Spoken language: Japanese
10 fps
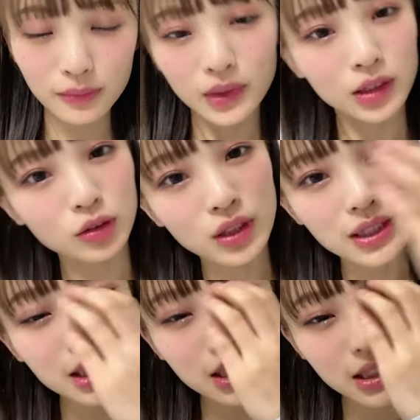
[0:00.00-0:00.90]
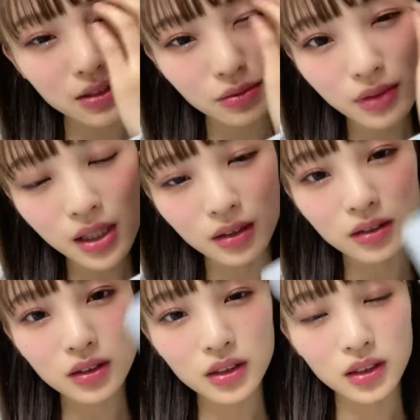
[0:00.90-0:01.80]
なのでシンシンは、
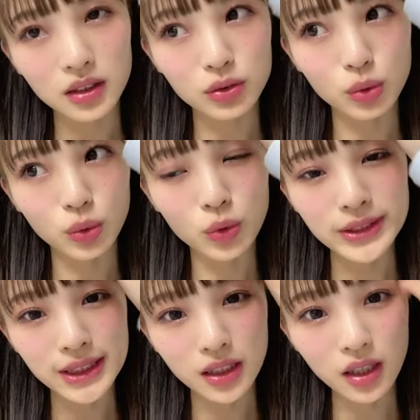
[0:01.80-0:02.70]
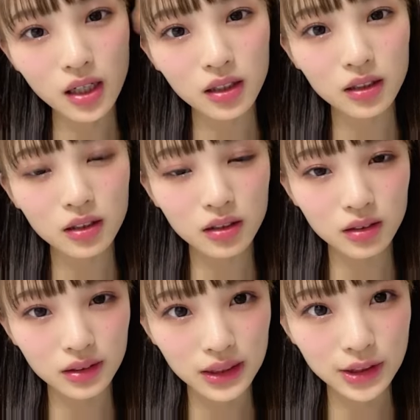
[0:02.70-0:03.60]
えっと、5時から
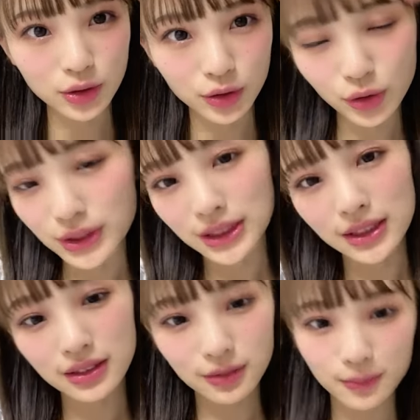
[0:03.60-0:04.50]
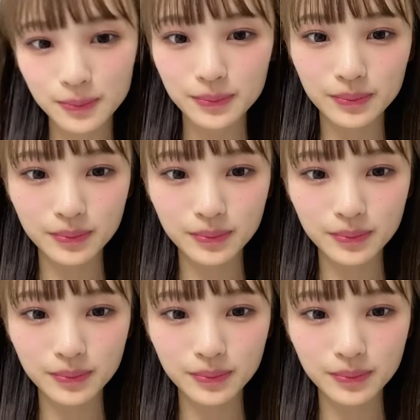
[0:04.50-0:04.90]
24時です